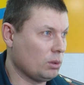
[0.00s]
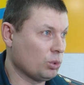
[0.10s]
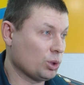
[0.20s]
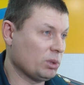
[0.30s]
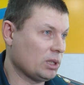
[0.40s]

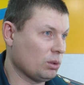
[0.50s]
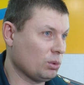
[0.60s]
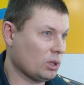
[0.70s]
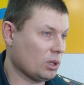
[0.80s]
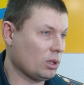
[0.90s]
Может быть, с одной
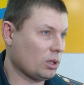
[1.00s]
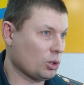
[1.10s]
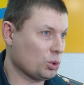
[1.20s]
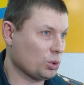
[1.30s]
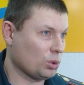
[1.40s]
стороны,
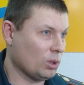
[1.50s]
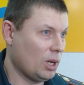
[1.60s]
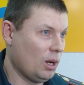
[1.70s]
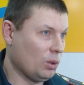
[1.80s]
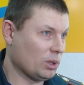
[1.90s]
хорошо, что
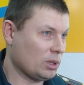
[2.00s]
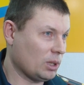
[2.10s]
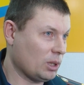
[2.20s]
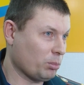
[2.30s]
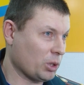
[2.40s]
у нас таких